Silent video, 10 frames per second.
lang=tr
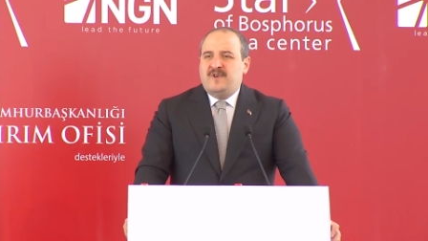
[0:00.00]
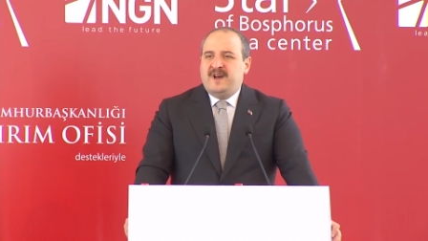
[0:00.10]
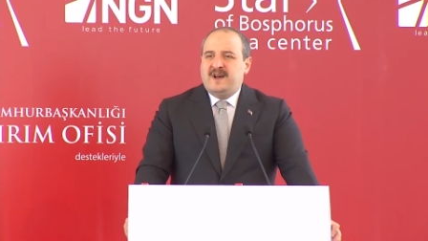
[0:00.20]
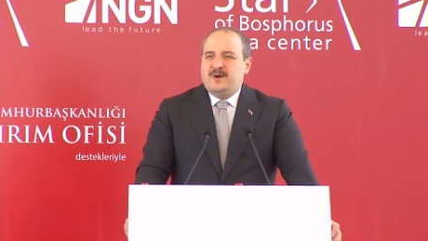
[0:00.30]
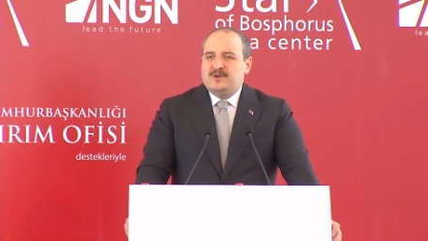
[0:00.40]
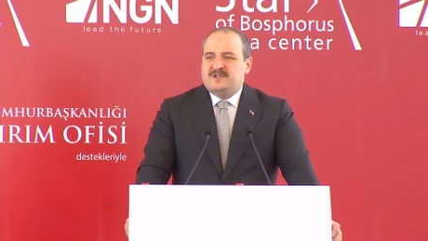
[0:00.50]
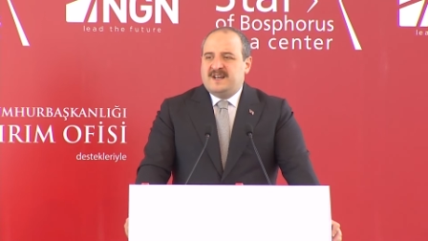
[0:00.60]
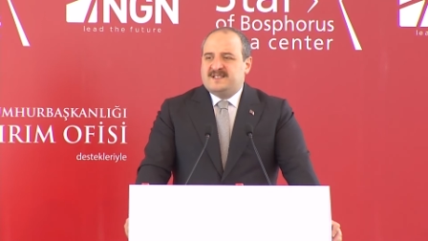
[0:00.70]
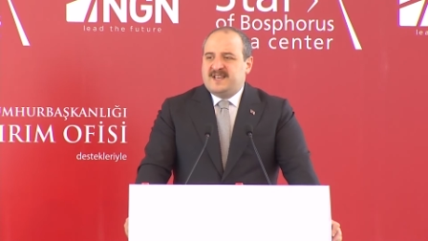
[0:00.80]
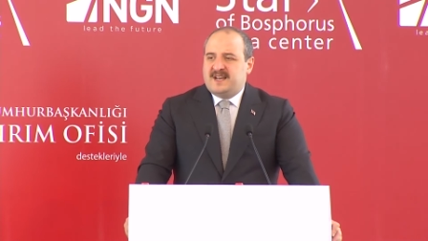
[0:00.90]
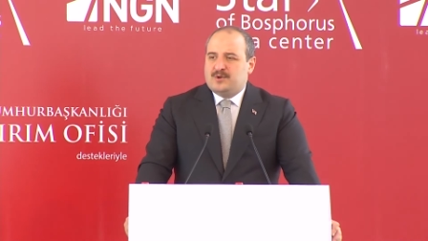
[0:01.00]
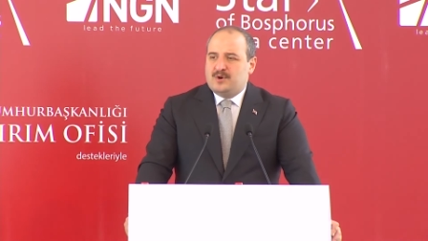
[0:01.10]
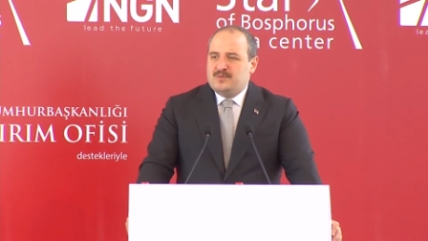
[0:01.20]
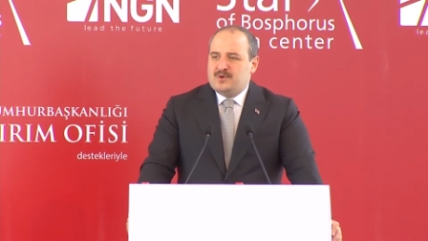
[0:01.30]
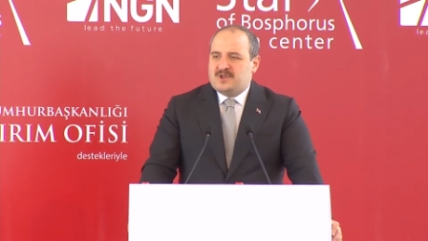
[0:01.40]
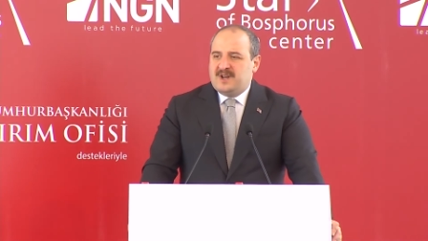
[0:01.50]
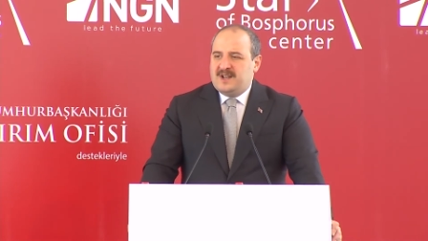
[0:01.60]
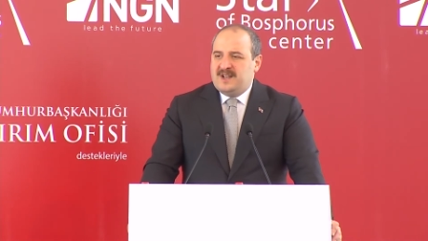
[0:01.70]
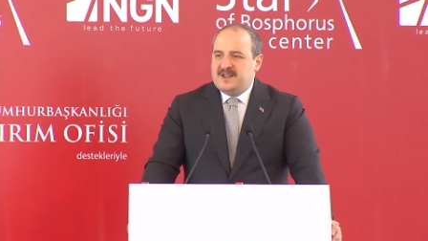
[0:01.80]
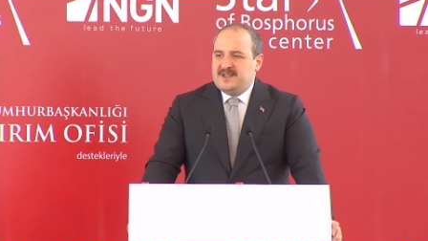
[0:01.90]
ve özel sektör
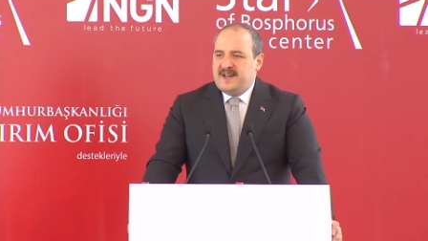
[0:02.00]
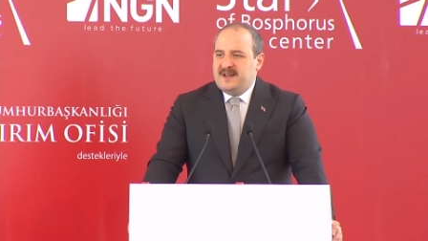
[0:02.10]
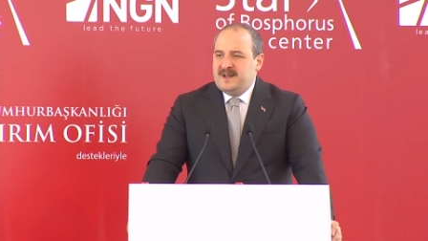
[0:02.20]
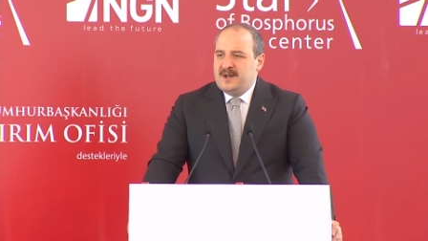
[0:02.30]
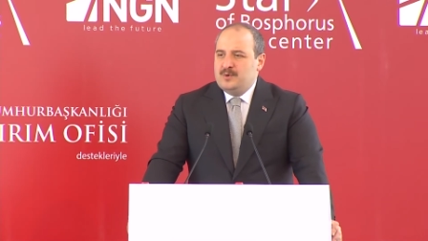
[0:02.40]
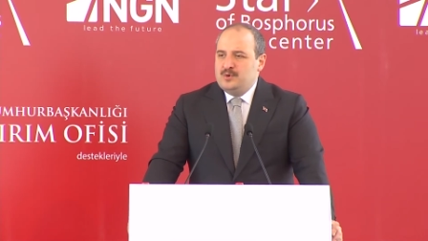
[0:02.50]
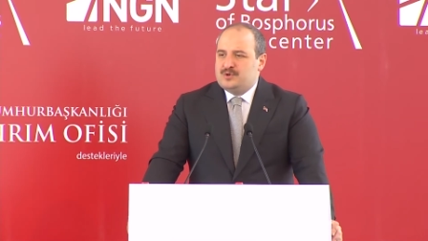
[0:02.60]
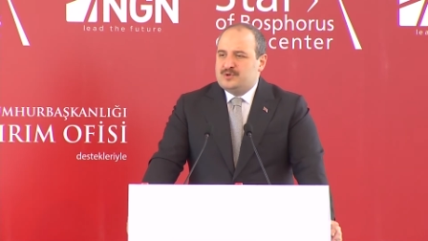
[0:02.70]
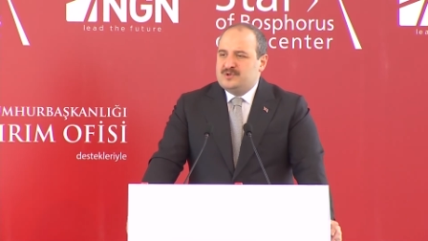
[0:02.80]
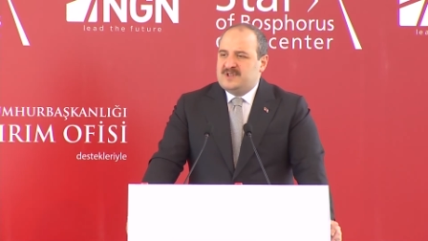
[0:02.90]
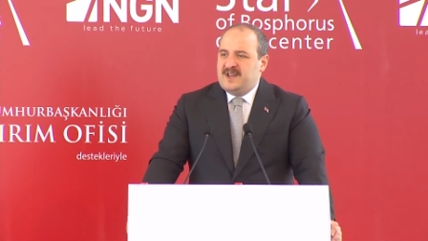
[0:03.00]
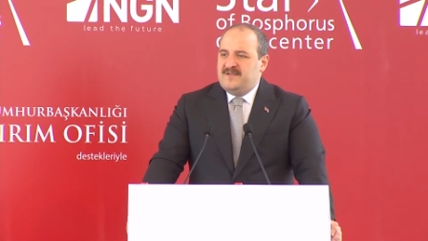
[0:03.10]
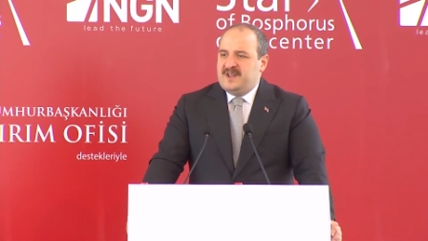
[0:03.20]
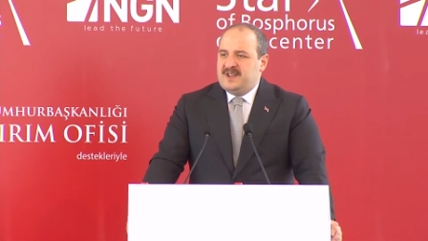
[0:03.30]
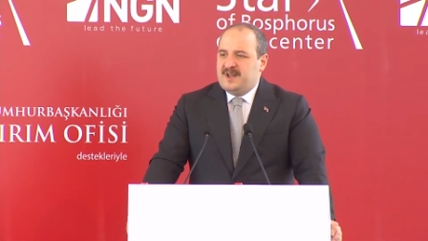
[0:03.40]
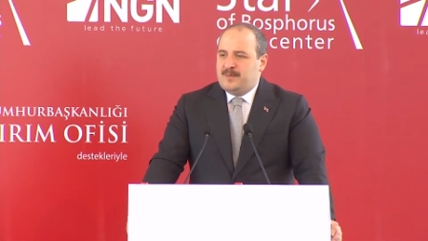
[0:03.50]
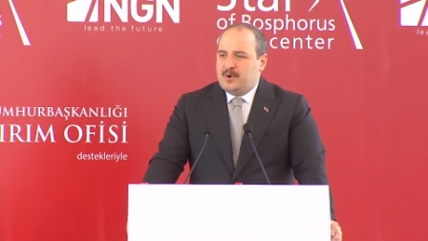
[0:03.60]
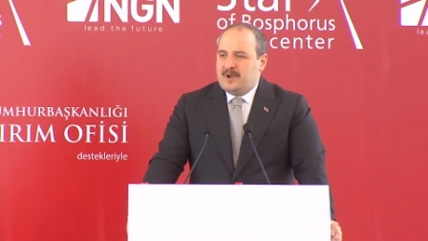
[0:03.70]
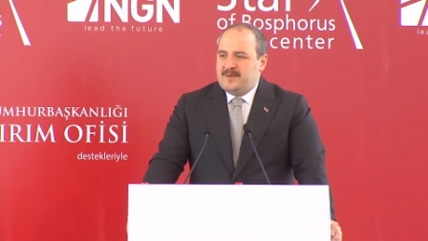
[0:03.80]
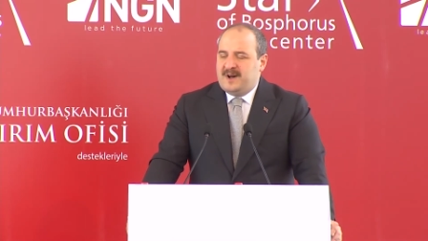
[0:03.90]
müşterilerine üst düzey veri
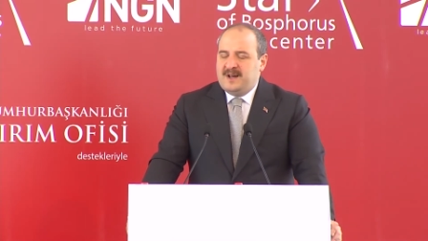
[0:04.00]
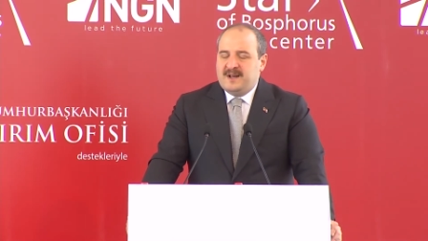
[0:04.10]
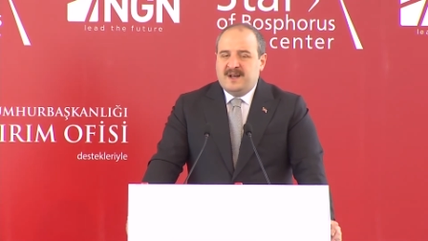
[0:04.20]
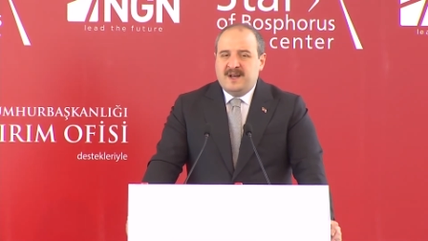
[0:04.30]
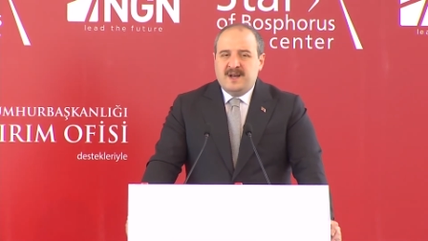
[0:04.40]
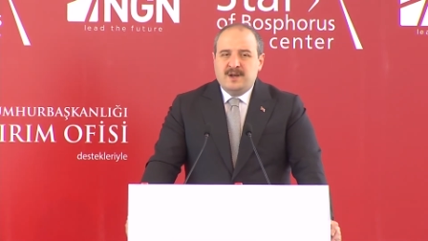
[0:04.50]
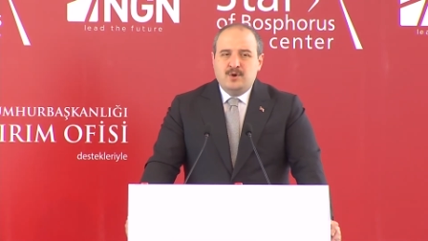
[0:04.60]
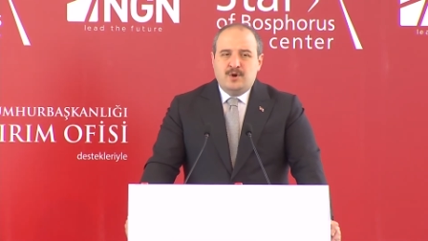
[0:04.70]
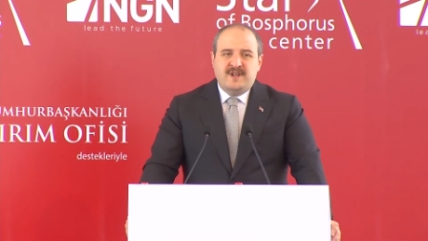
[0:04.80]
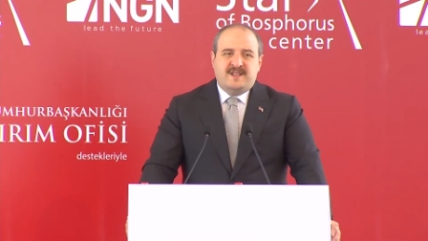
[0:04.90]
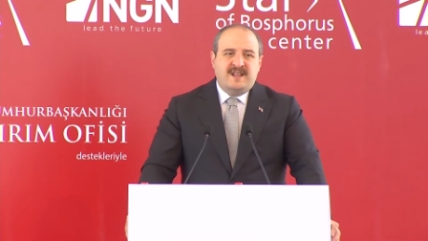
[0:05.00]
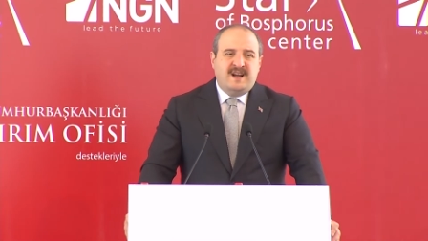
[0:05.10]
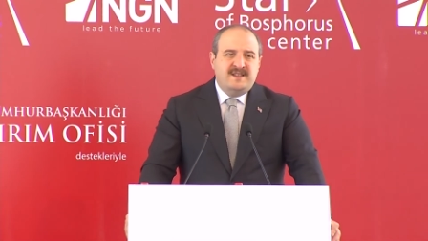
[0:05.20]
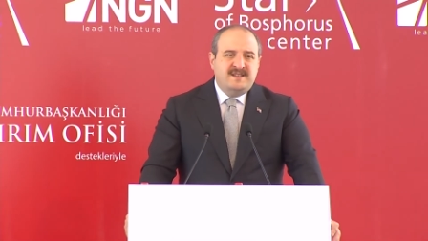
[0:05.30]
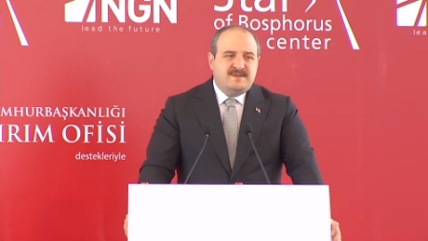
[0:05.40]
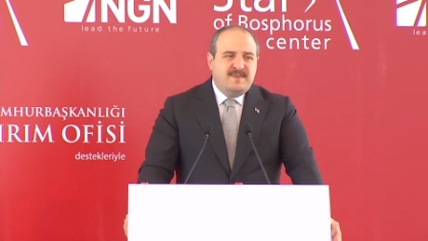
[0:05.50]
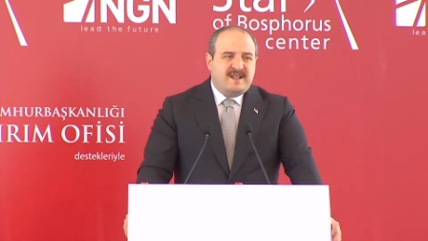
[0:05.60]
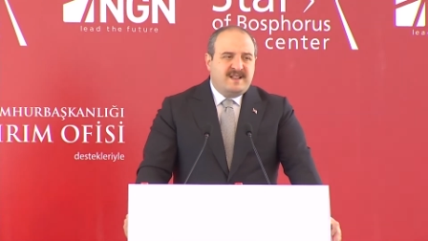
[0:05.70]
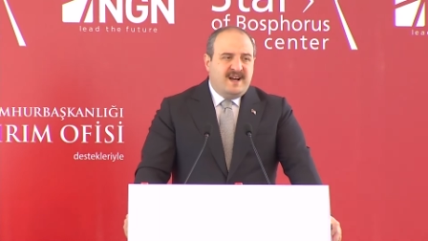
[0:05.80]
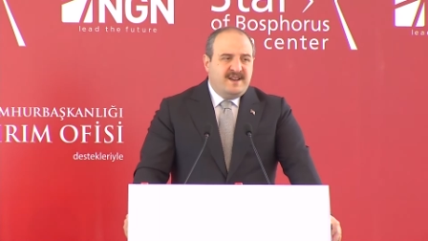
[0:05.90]
depolama, yönetilen
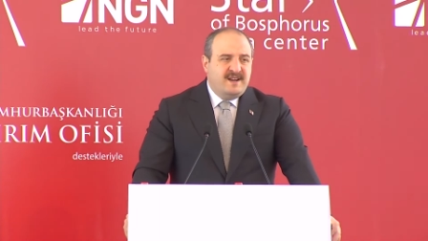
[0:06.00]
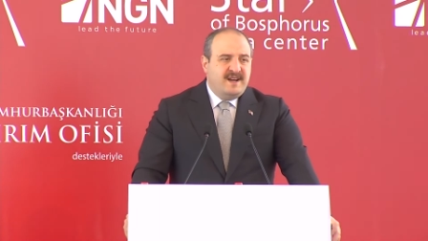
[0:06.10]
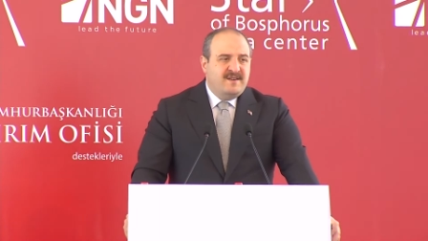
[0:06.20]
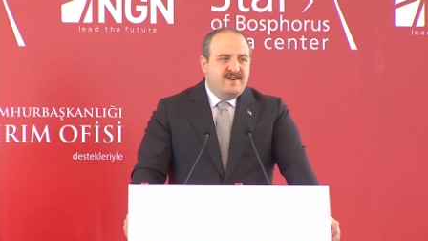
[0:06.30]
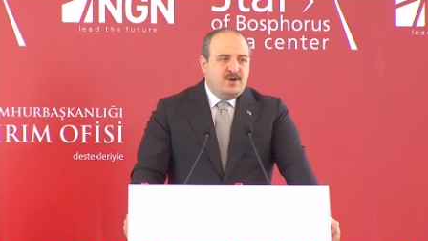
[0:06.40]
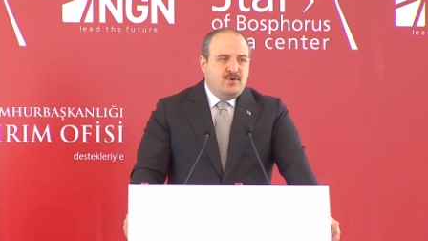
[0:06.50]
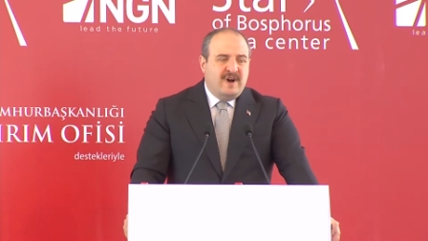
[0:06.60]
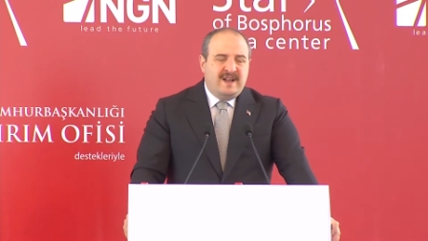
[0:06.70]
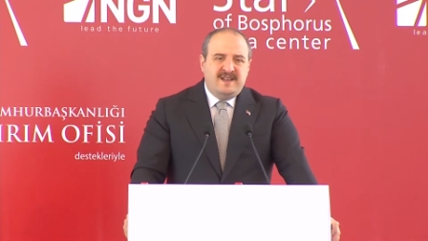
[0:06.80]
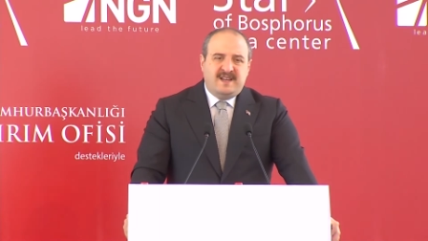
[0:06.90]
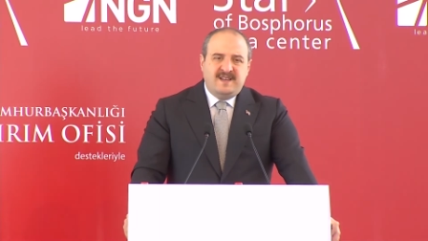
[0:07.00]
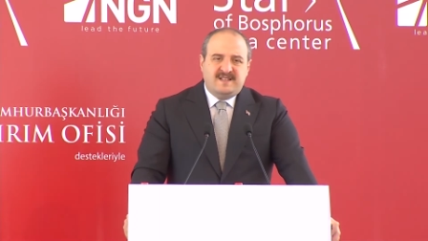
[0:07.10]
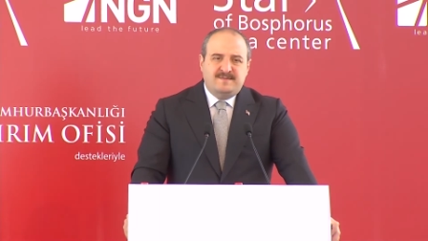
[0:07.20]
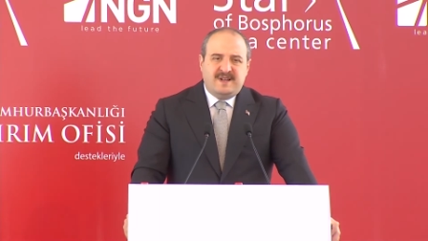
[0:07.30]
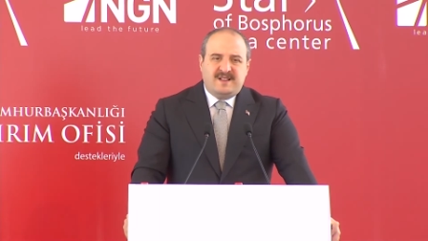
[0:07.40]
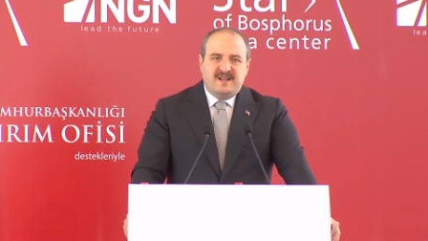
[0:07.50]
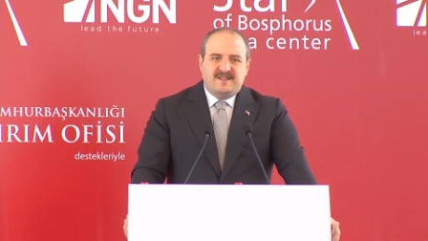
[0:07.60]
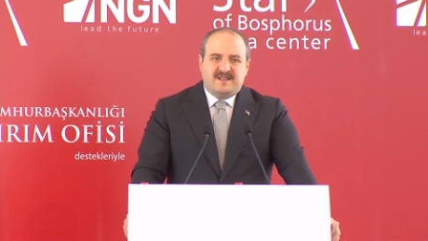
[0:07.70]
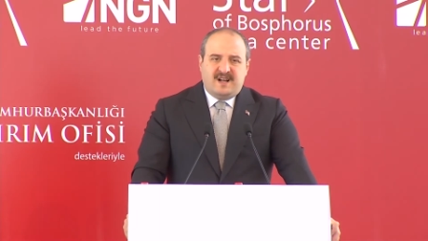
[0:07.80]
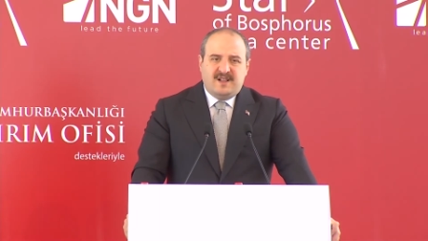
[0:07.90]
hizmetler ve güvenlik
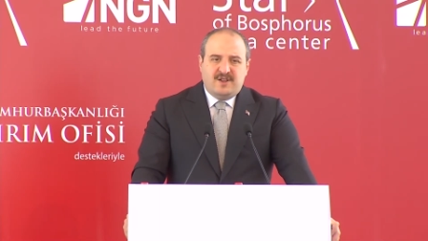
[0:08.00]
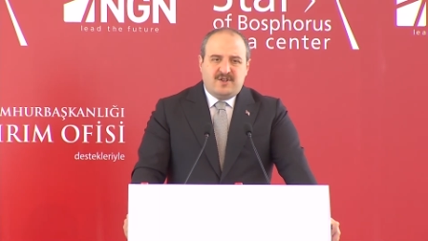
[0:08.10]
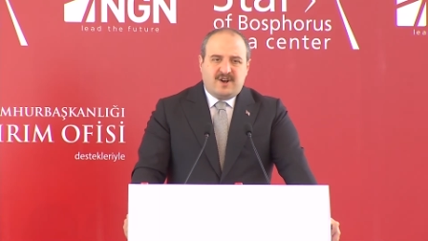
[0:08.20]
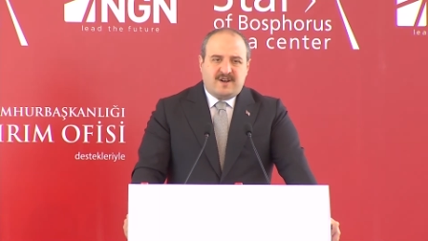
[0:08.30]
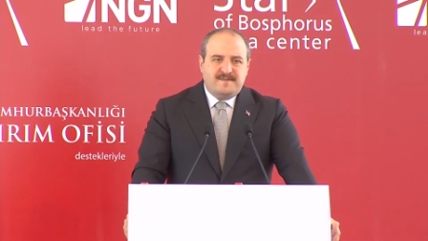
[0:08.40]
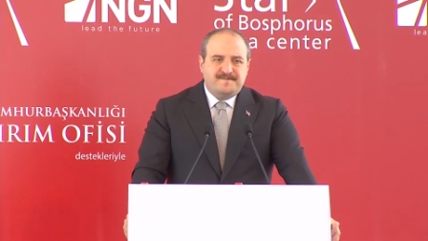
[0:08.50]
hizmetleri sağlanacak.